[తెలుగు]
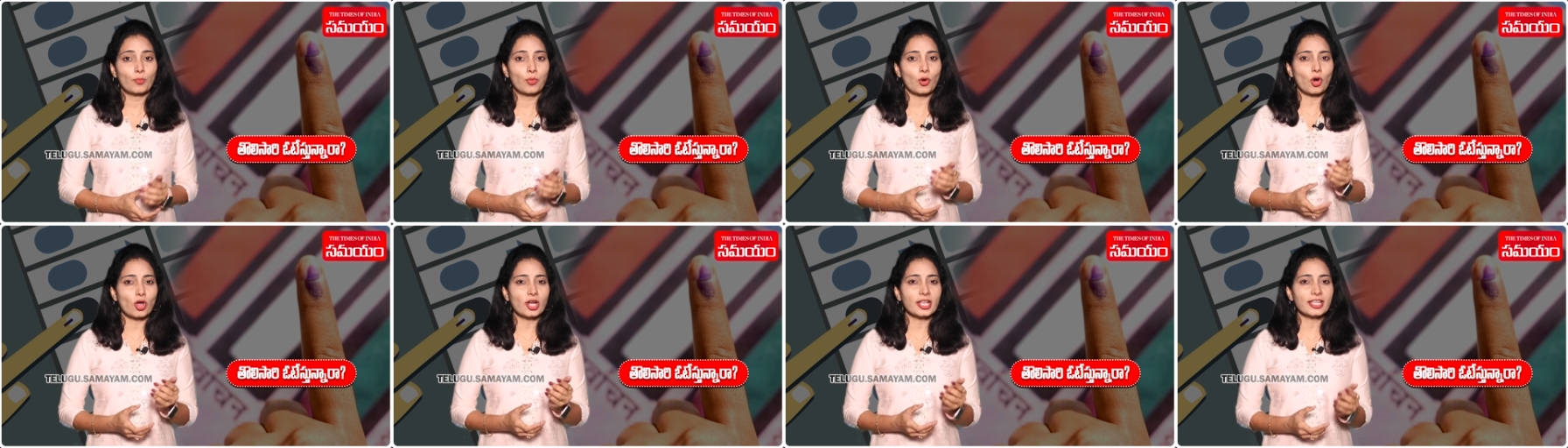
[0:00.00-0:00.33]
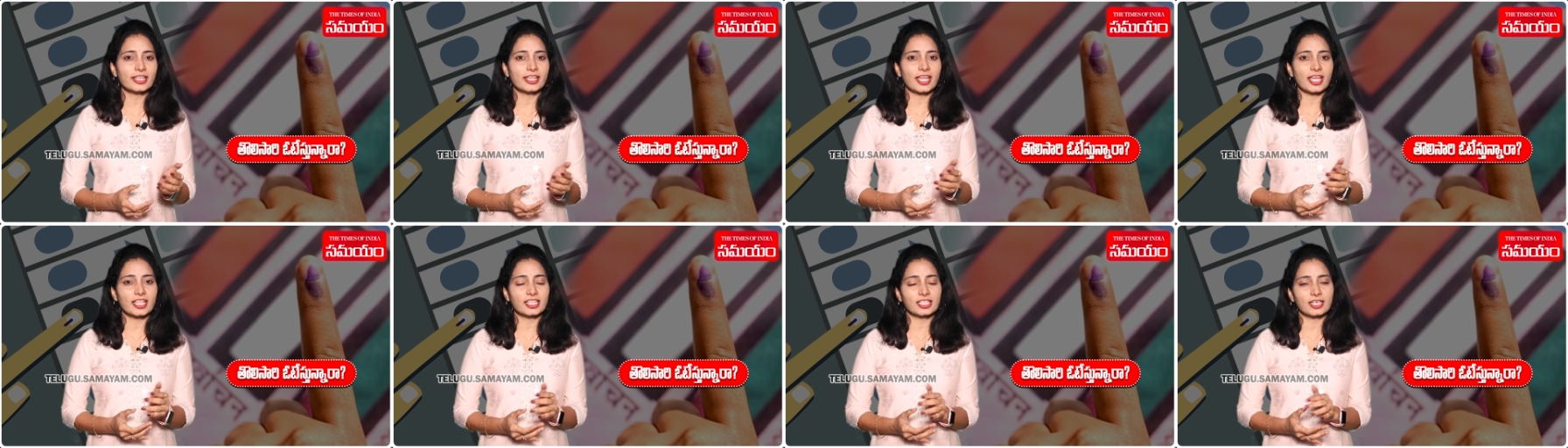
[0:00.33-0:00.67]

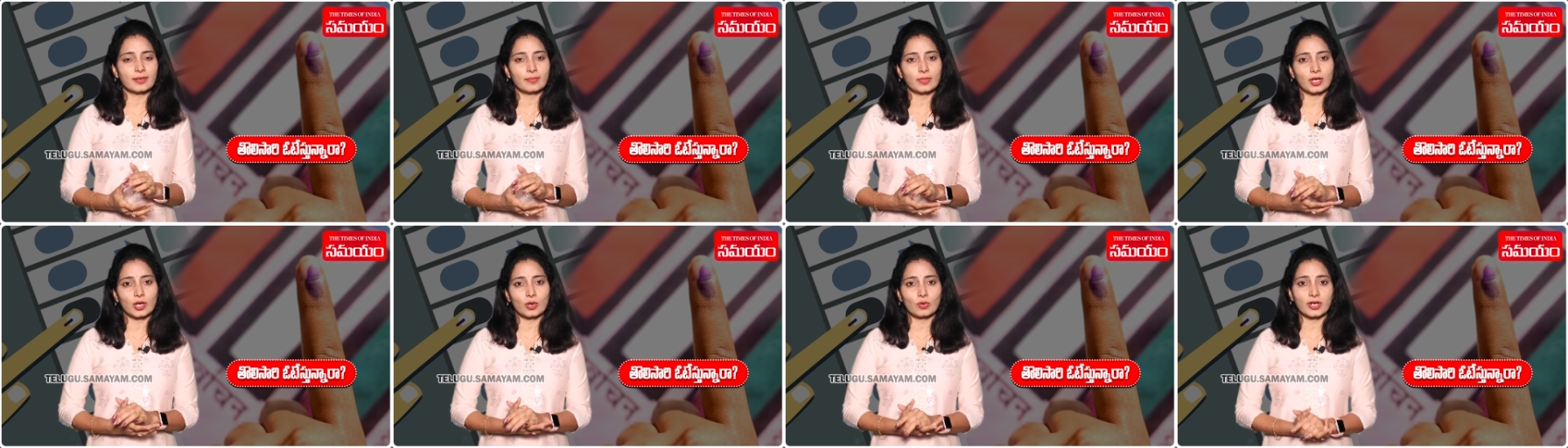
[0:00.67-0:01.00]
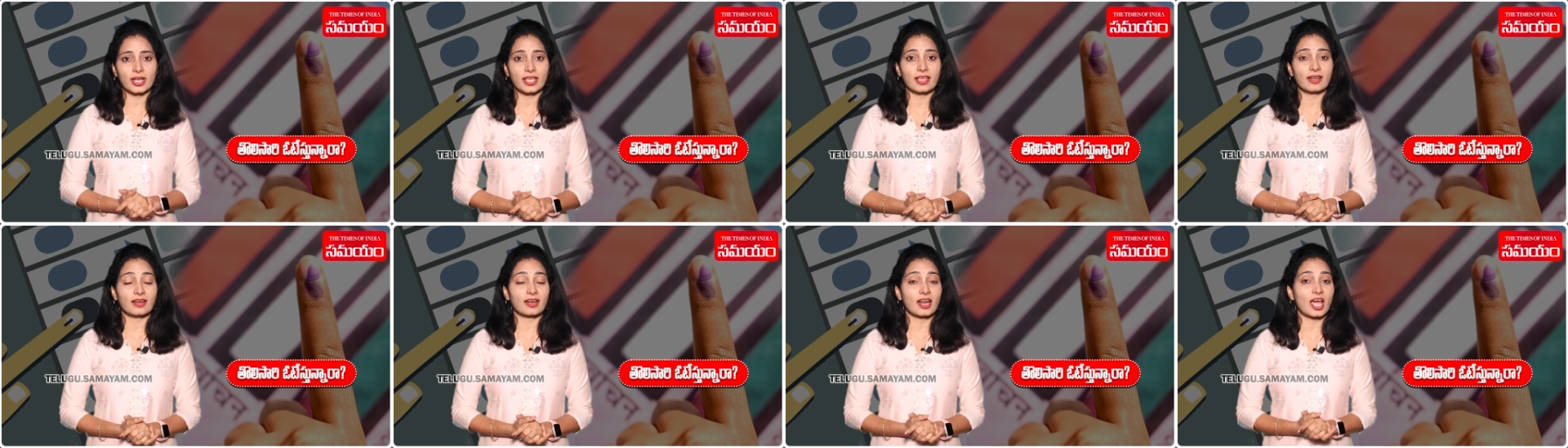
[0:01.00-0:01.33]
పోలింగ్ కేంద్రంలో
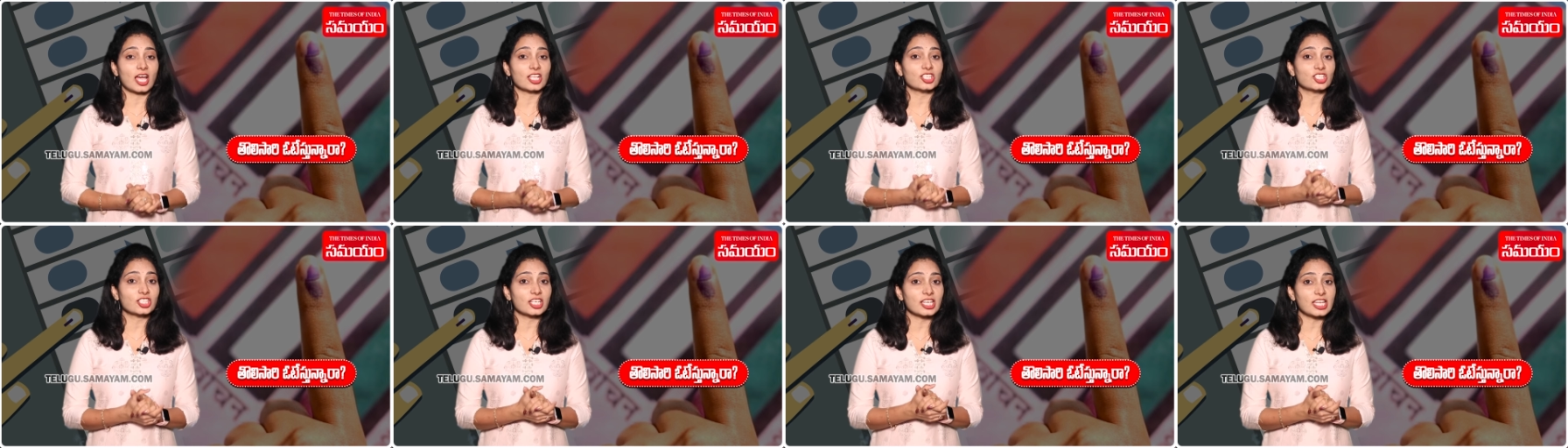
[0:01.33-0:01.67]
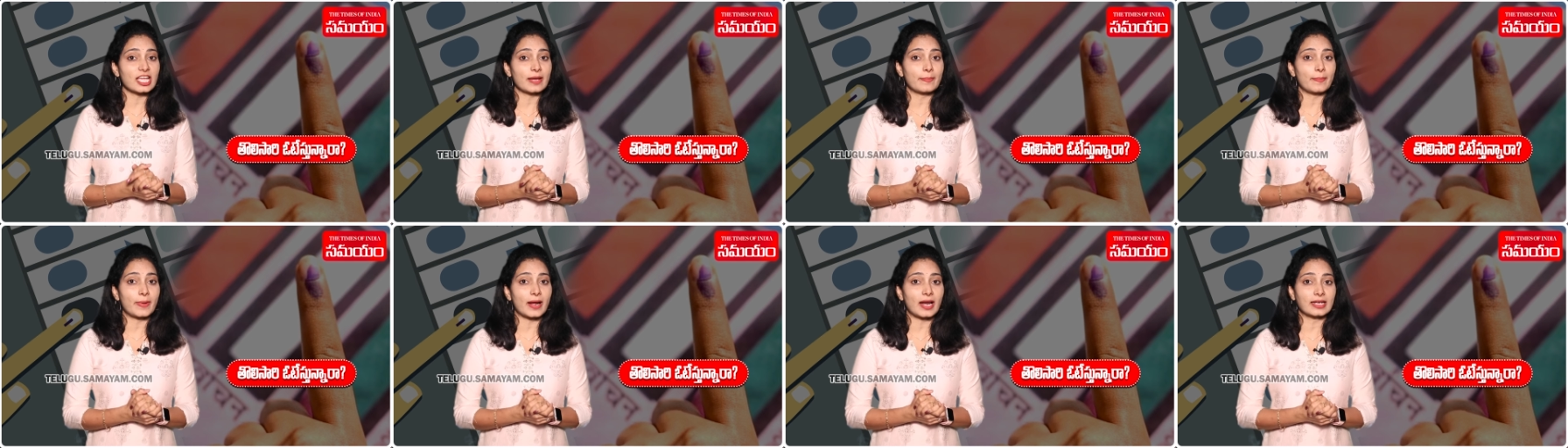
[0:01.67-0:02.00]
ఉండే
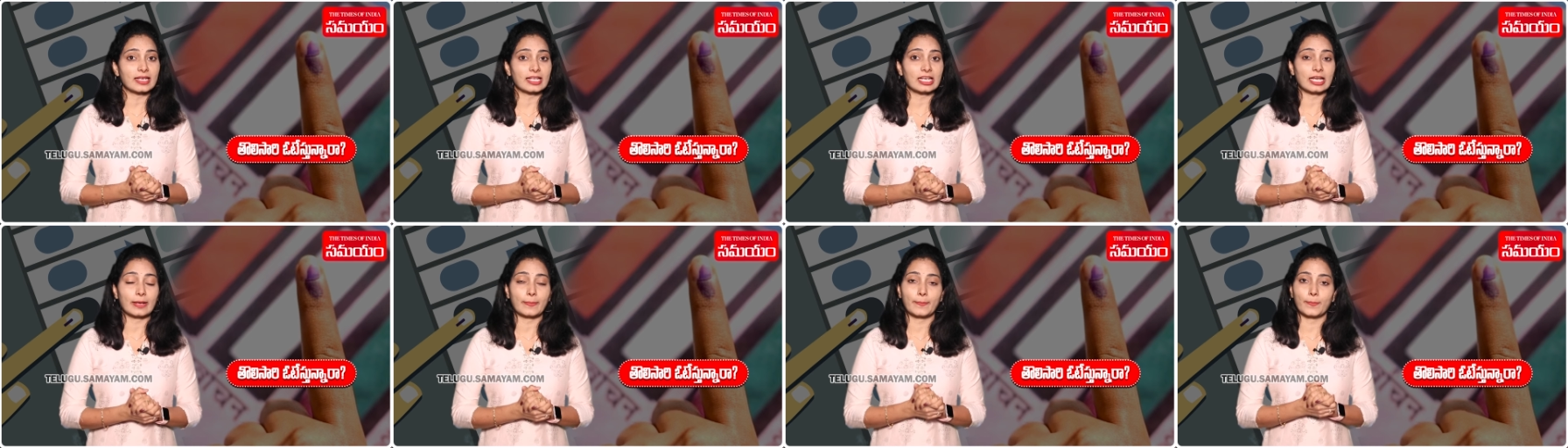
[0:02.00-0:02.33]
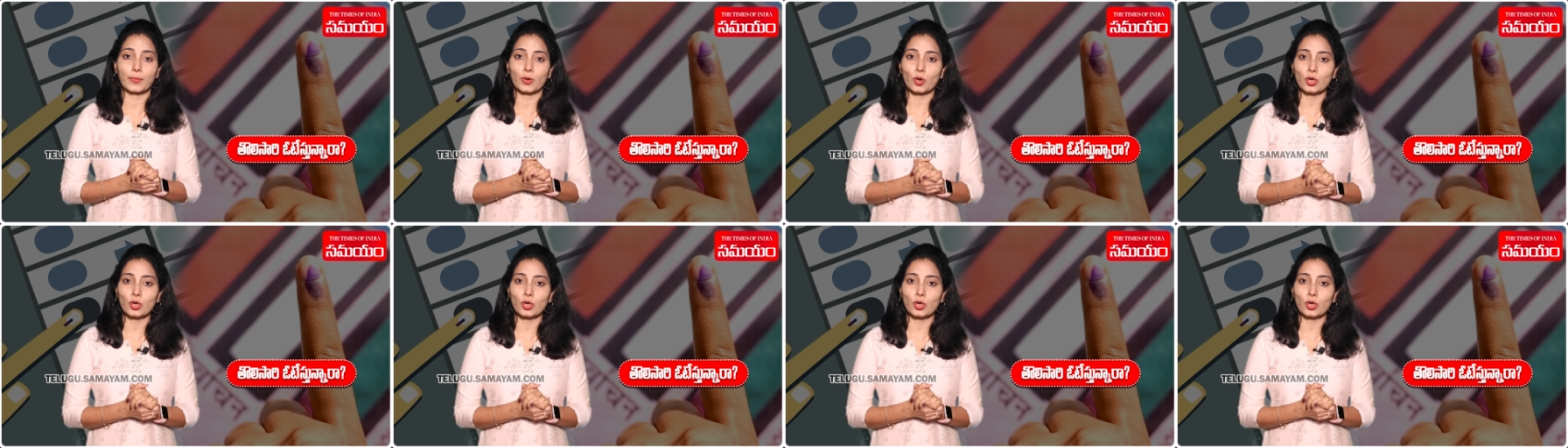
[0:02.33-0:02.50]
రాజకీయ పార్టీల